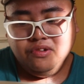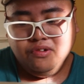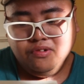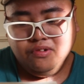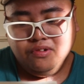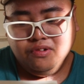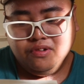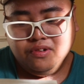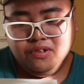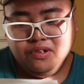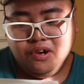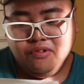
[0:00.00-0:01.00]
You,
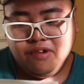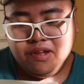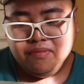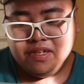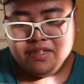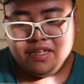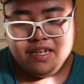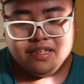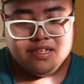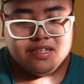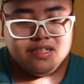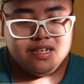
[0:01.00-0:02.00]
your one mistake
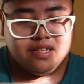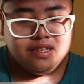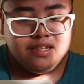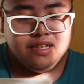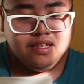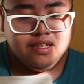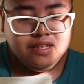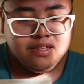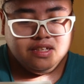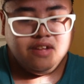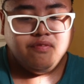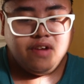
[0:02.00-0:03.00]
does not
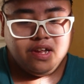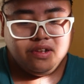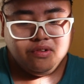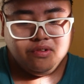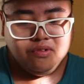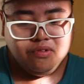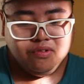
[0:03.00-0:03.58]
define